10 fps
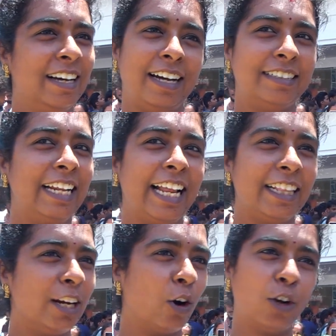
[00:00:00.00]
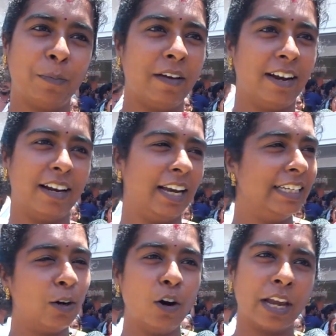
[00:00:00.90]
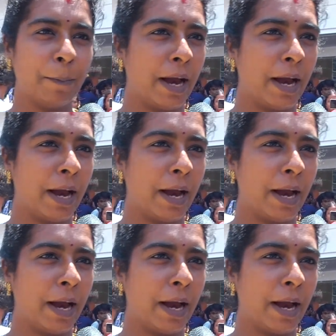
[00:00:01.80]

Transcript: அதில் எந்த டவுட்டுமே வேண்டாம் இது ஓகே